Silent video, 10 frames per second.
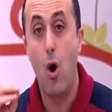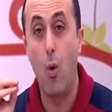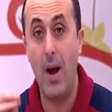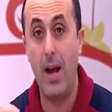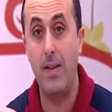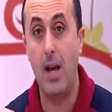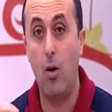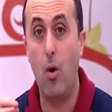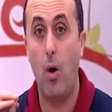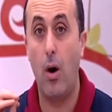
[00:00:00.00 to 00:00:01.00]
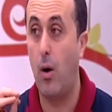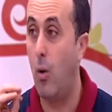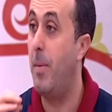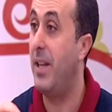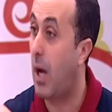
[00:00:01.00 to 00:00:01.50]
هو انه
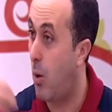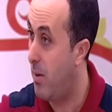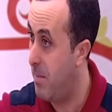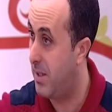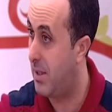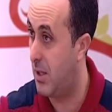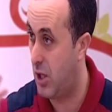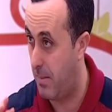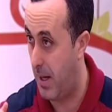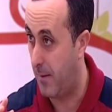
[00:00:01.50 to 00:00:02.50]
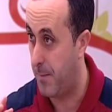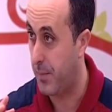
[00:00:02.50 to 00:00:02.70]
هو بعدا قوي من الزنجبيل